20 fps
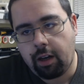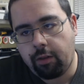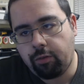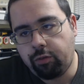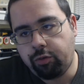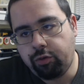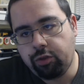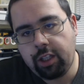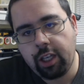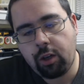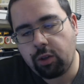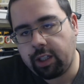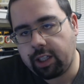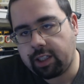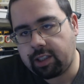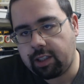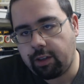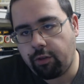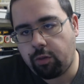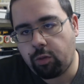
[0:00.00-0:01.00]
Vous
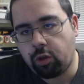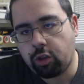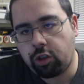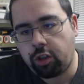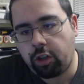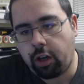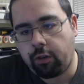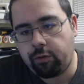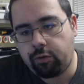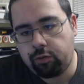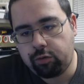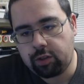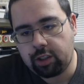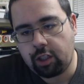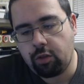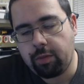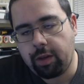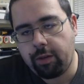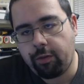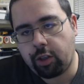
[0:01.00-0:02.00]
déconnectez vos moteurs, vous
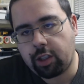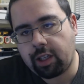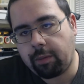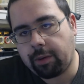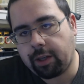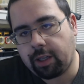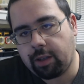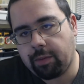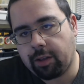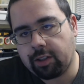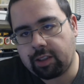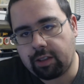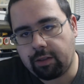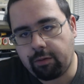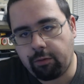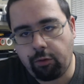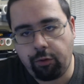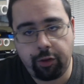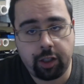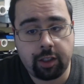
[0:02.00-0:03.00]
allumez votre imprimante,
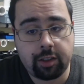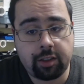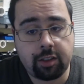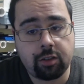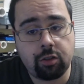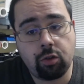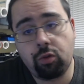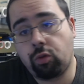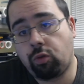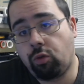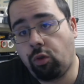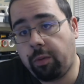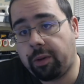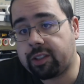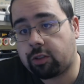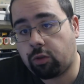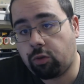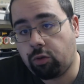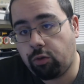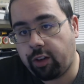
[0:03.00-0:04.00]
vous faites attention du coup
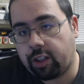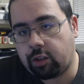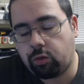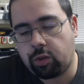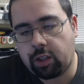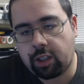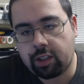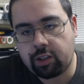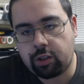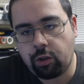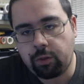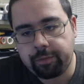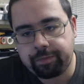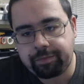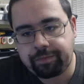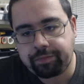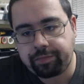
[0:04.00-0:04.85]
parce que tout va être sous tension.